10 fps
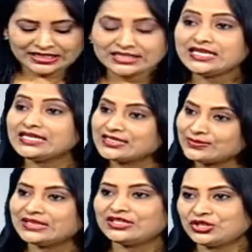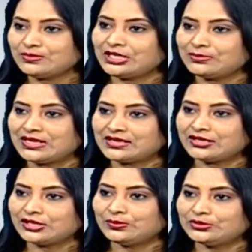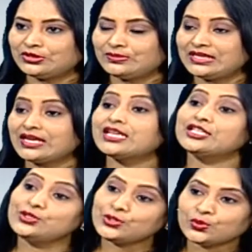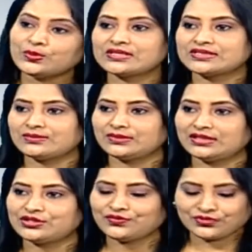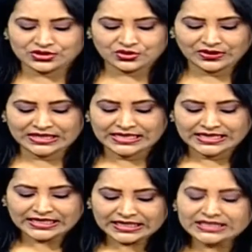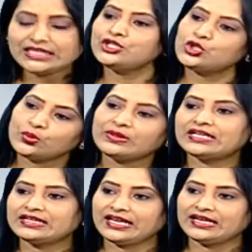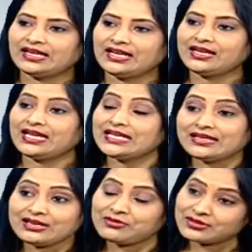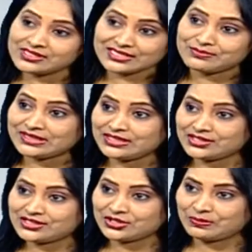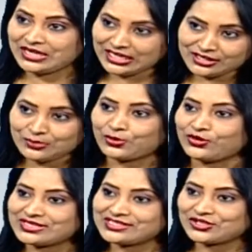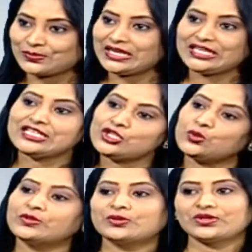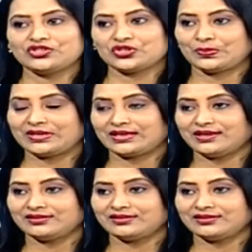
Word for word: కిడ్నీకి సంబంధించి మనం మాట్లాడుకోబోతున్నాం అలాగే కిడ్నీ ట్యూమర్కి సంబంధించి ఫస్ట్ ఆఫ్ ఆల్ కిడ్నీ ట్యూమర్ అంటే ఏంటి కిడ్నీకి సంబంధించి చెప్పి కిడ్నీ ప్రాసెస్ చెప్పి కిడ్నీ ట్యూమర్ గురించి చెప్పండి